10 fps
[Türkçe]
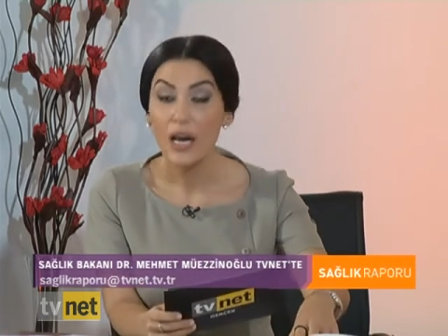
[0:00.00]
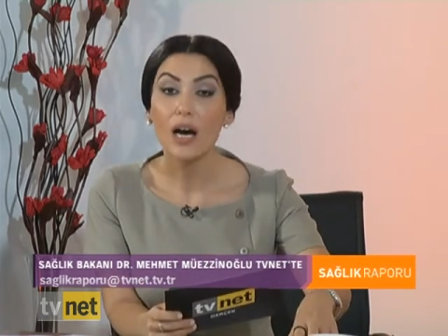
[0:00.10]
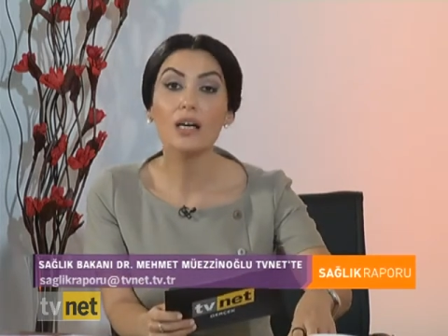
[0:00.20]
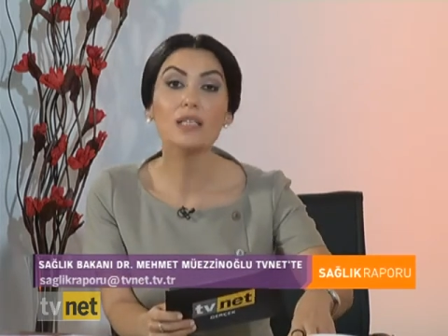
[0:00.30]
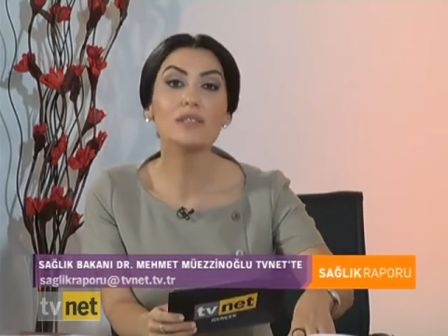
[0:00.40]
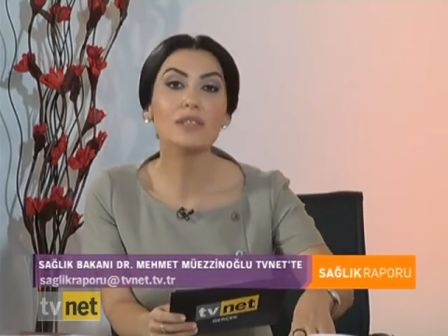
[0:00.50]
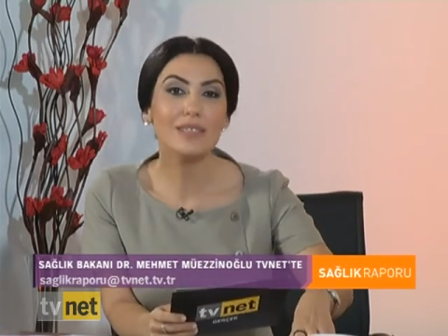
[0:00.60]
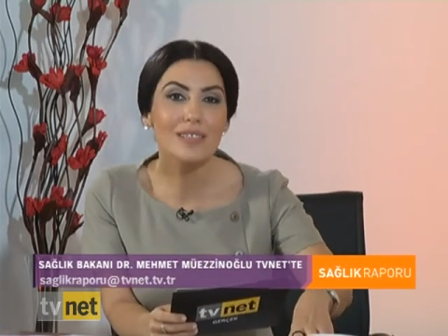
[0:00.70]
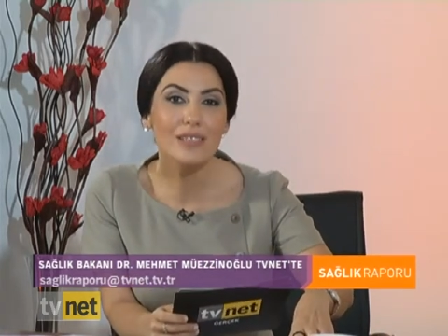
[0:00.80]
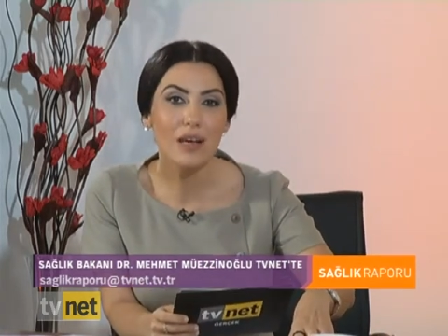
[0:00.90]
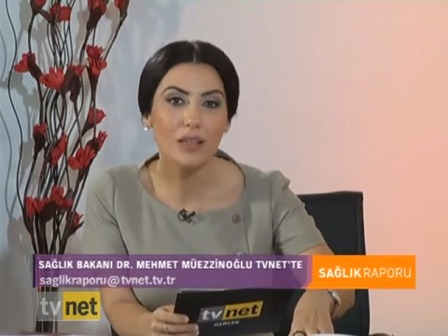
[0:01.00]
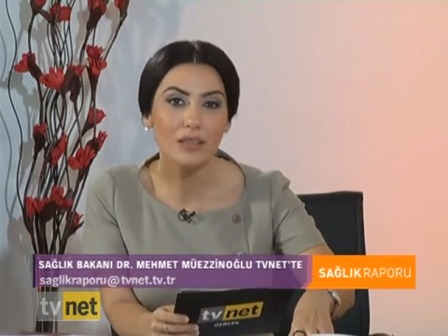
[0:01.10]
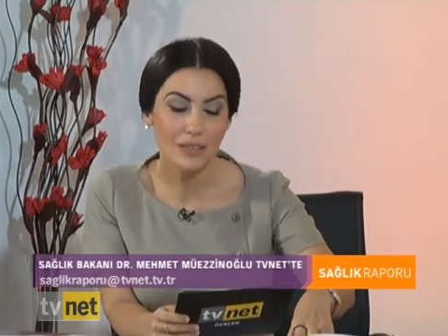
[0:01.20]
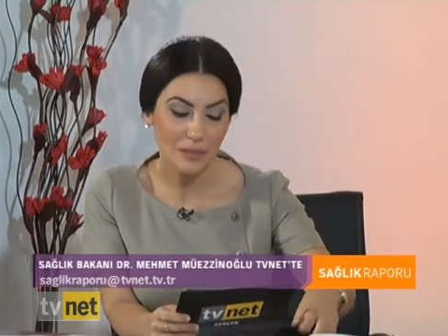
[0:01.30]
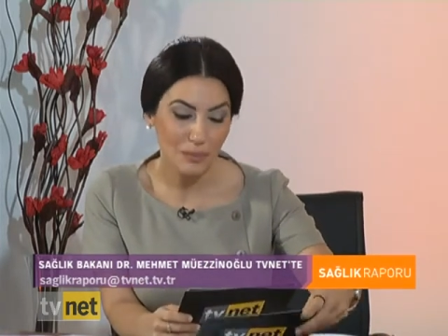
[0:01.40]
Ağız ve diş
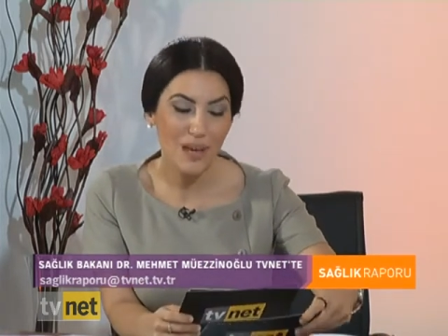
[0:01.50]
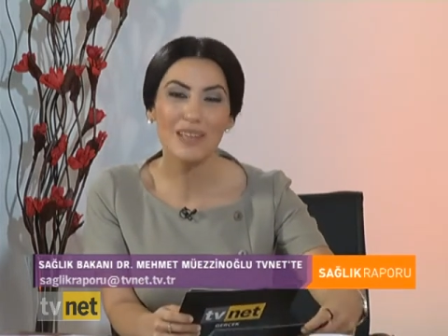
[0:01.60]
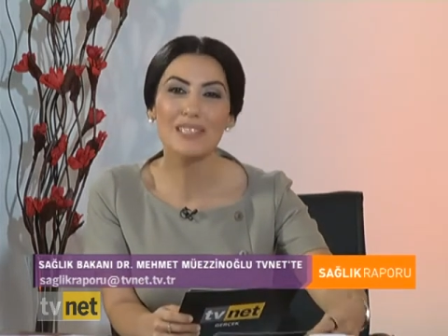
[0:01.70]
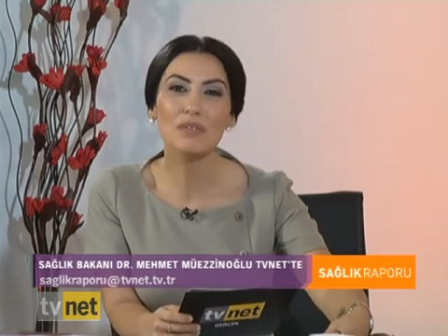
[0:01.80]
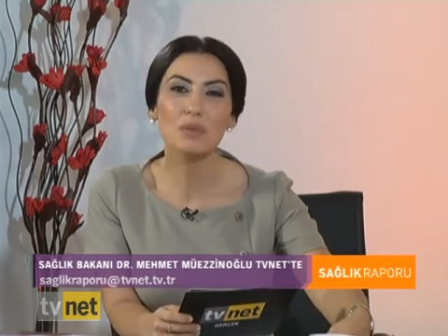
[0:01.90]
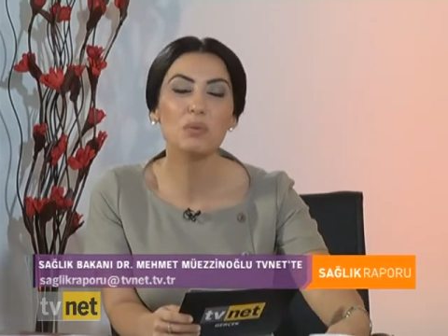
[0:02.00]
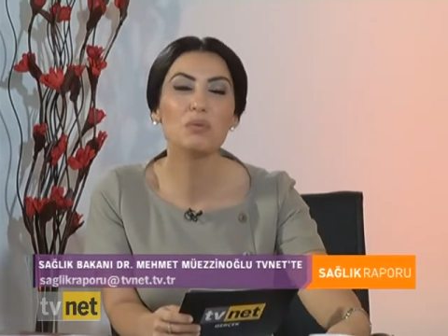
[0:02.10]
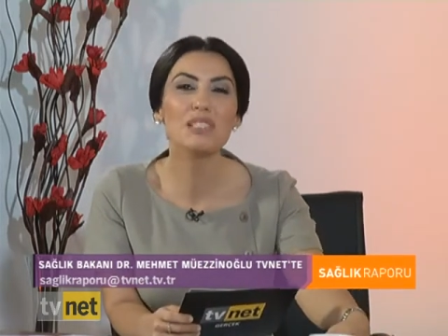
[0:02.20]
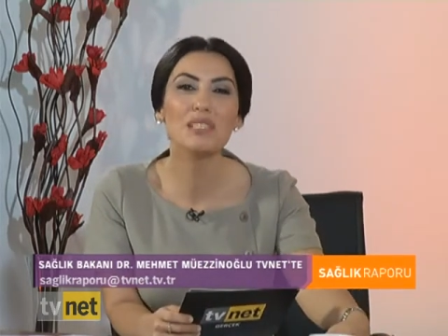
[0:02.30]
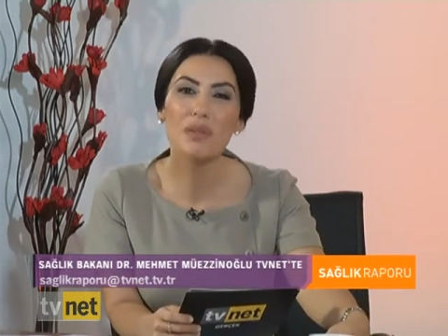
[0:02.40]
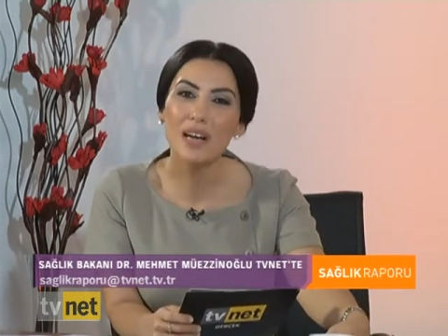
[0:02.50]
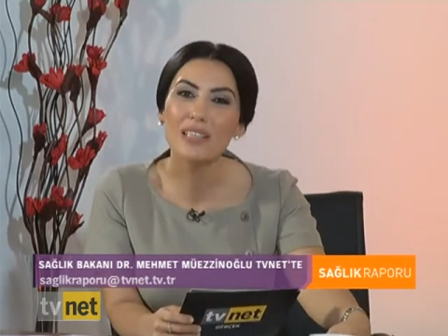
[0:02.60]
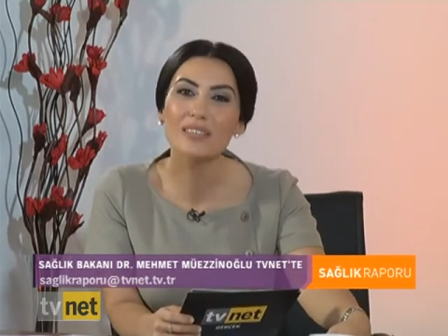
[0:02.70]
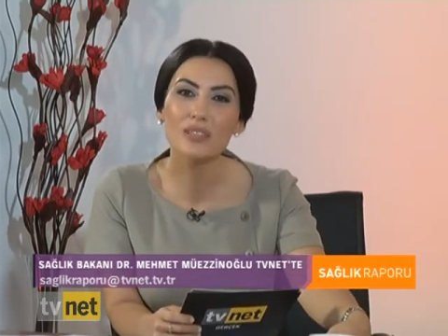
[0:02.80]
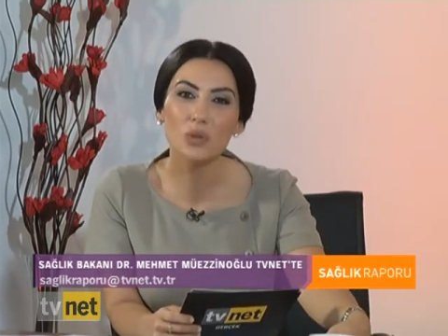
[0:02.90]
sağlığı maalesef hepimizin ihmal
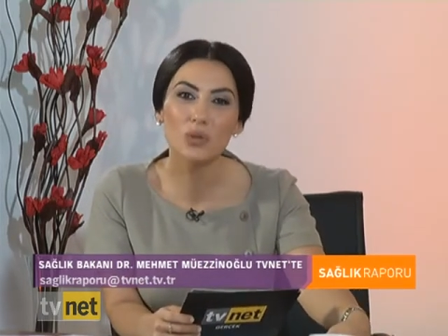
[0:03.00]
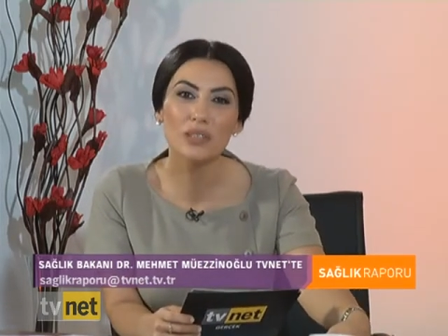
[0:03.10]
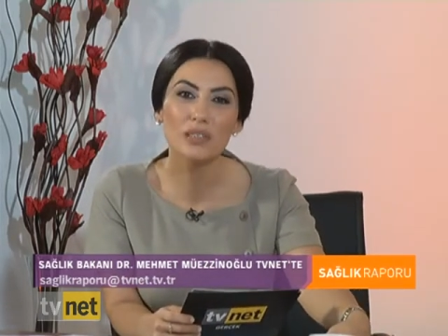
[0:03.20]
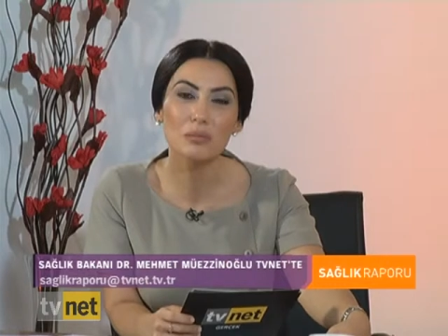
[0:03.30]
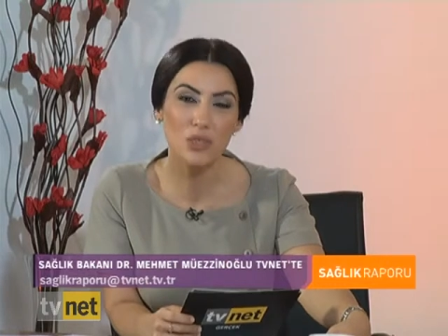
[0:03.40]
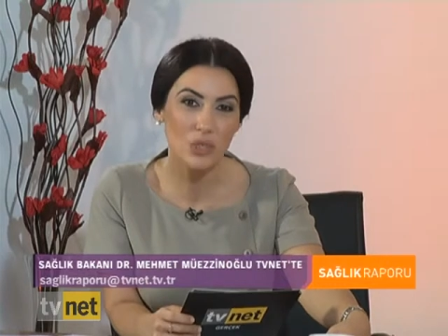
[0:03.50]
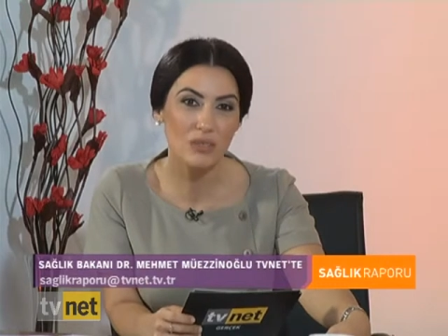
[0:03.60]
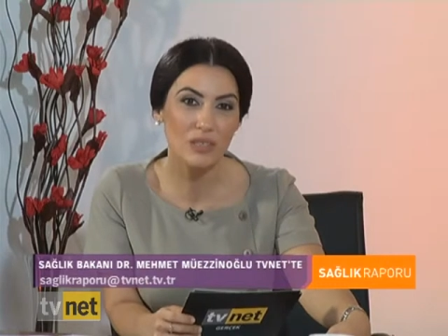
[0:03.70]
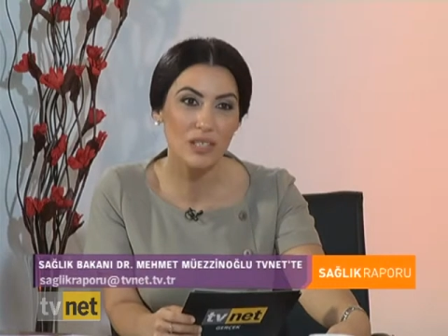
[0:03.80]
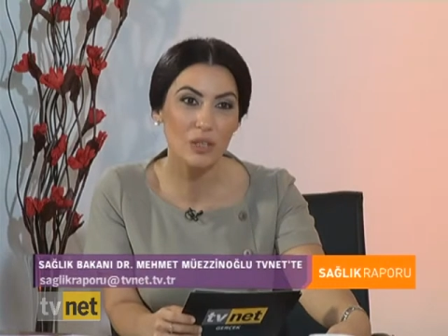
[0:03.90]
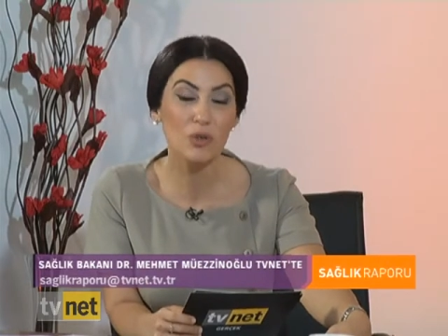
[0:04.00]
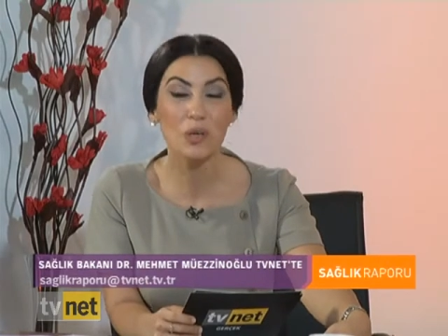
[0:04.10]
ettiği konuların başında geliyor.